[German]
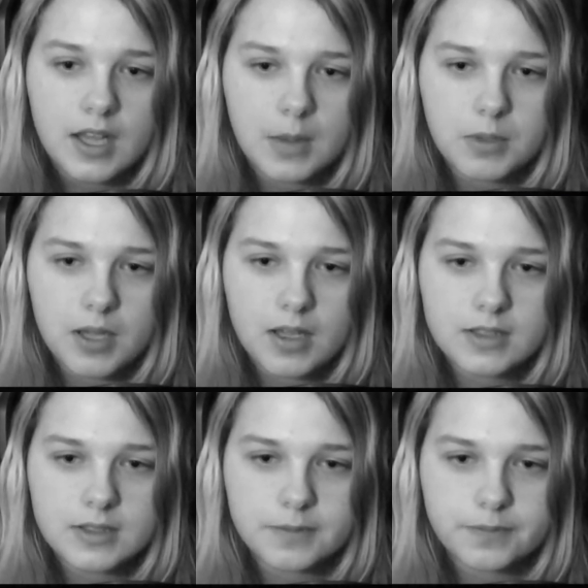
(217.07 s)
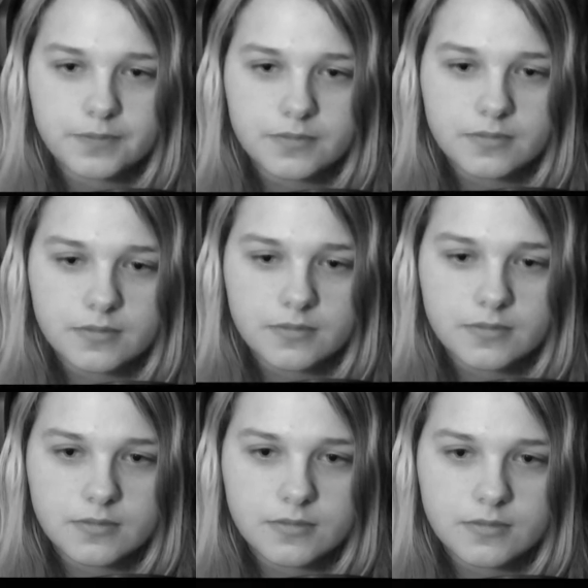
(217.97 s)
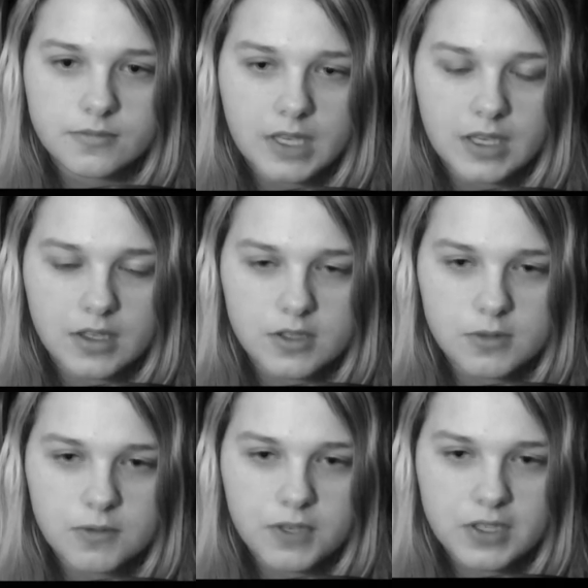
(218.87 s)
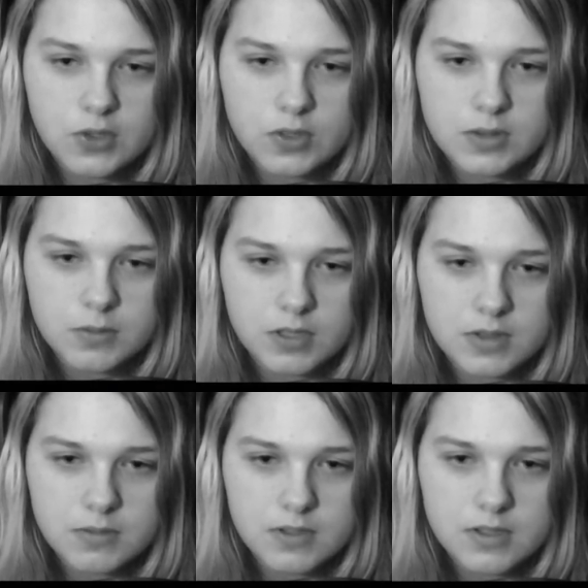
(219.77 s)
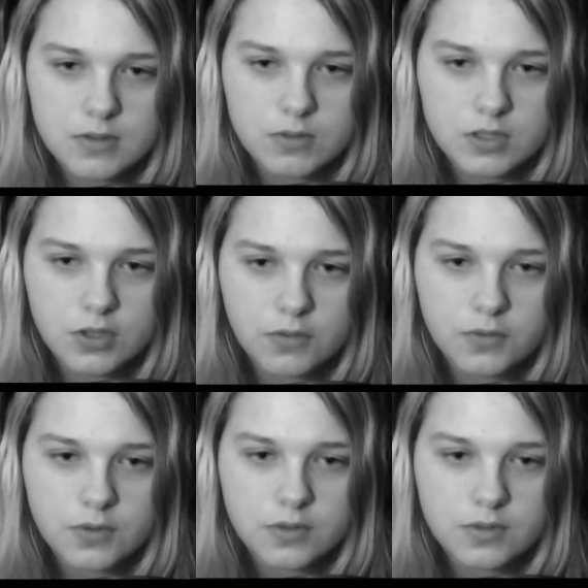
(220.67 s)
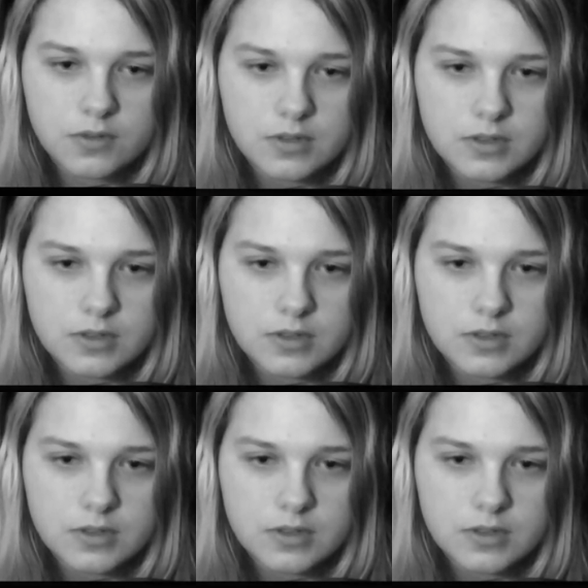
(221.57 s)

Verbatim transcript: Aber, ähm, naja, es wird vielleicht trotzdem ganz witzig und ich hoffe,